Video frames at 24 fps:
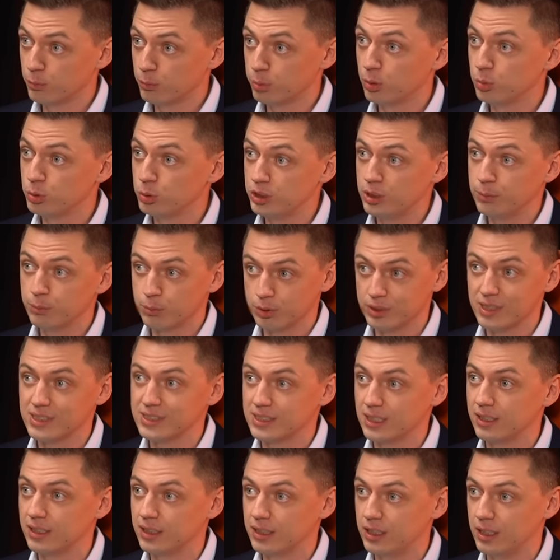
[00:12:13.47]
ludzi,
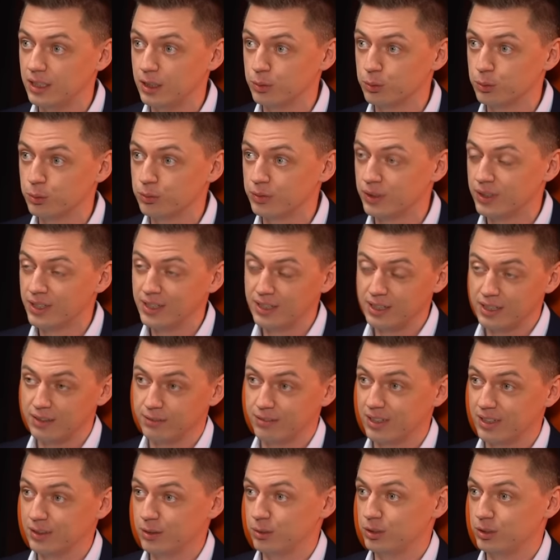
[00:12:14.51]
potencjalnych klientów,
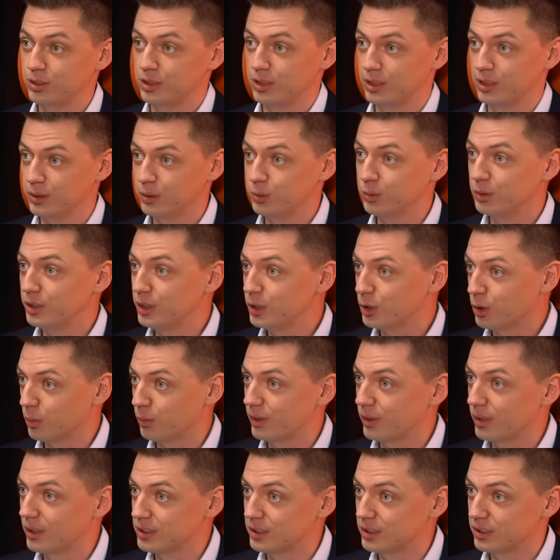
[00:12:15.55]
wartość rynku
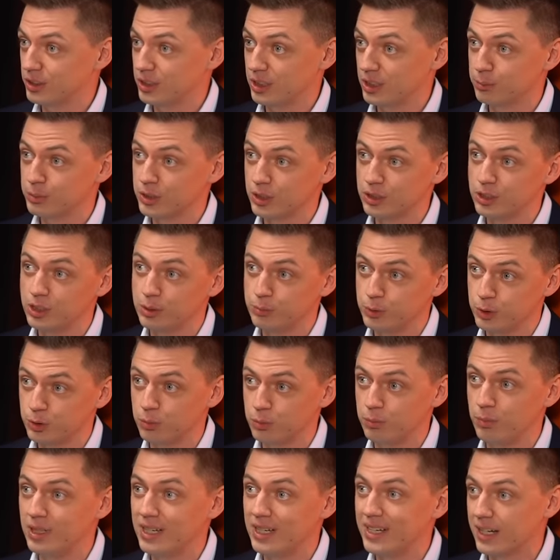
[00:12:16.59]
e-commerce 770
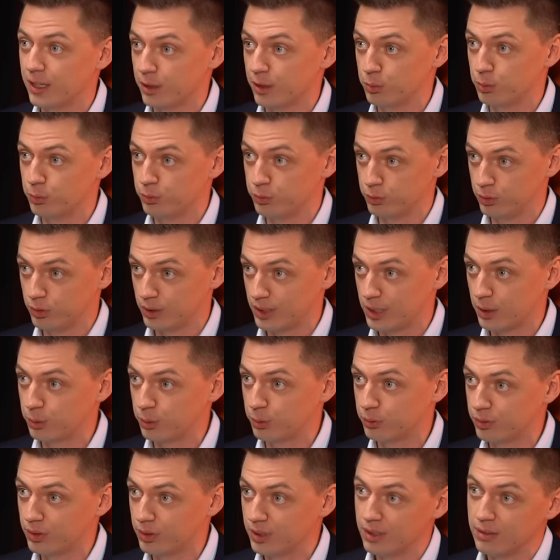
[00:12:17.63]
miliardów
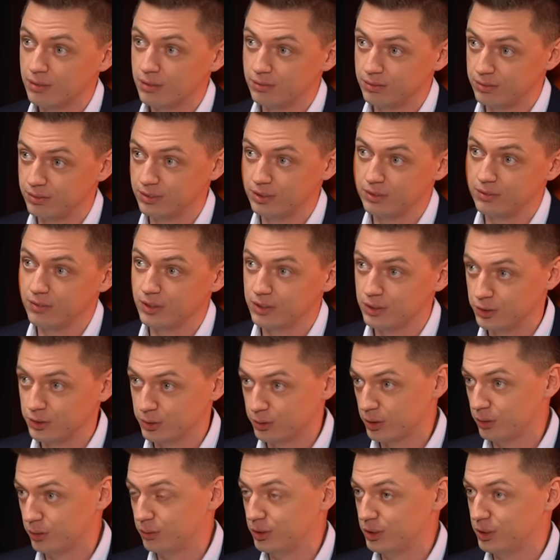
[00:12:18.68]
dolarów w
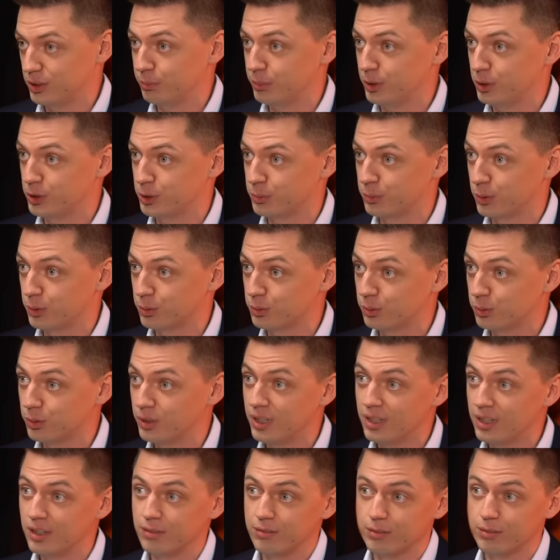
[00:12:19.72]
2021 roku
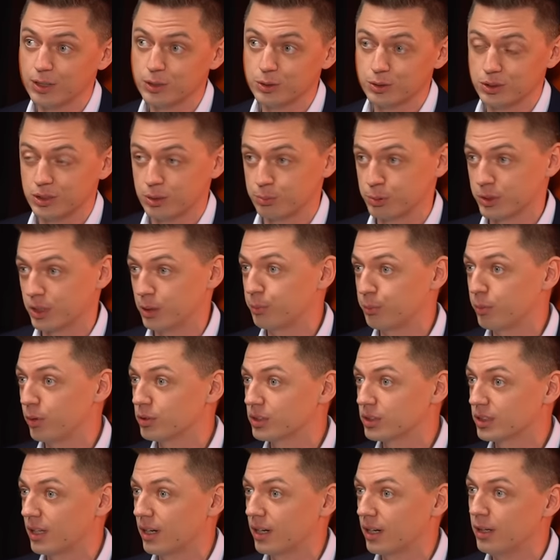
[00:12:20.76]
versus na przykład
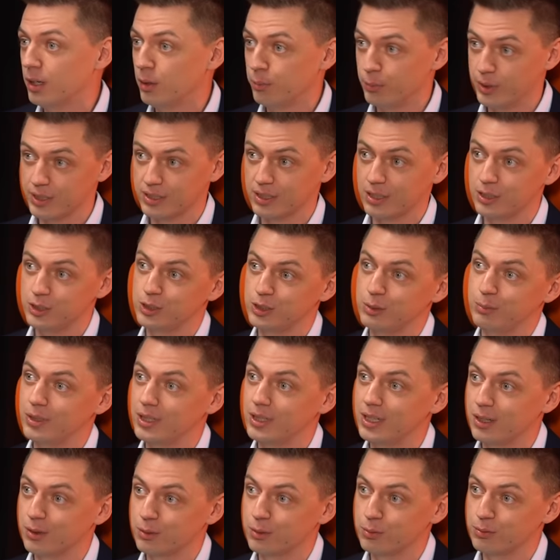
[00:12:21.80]
Polska 15
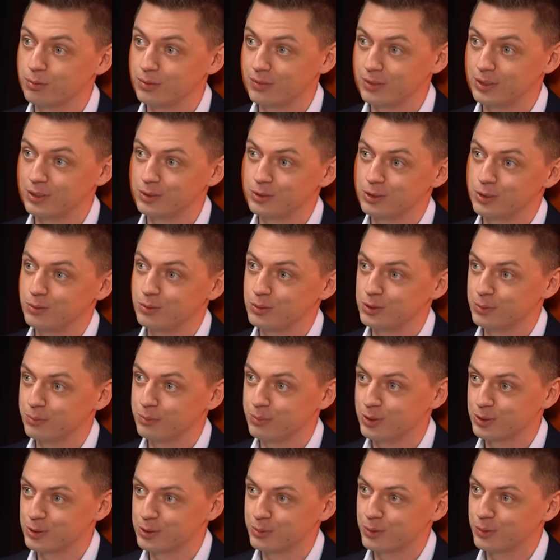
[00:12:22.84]
miliardów w
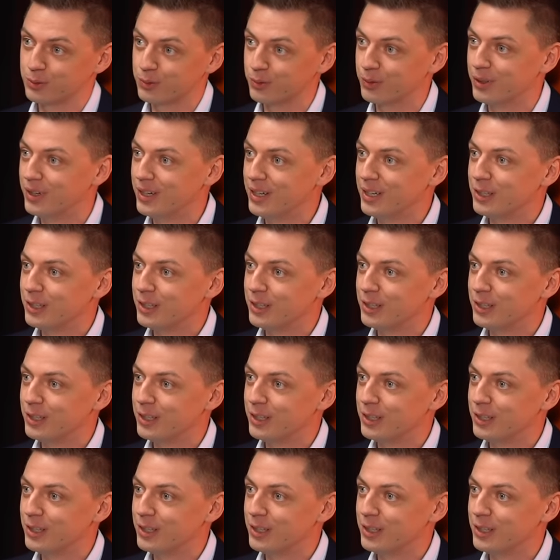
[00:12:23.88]
2021 roku.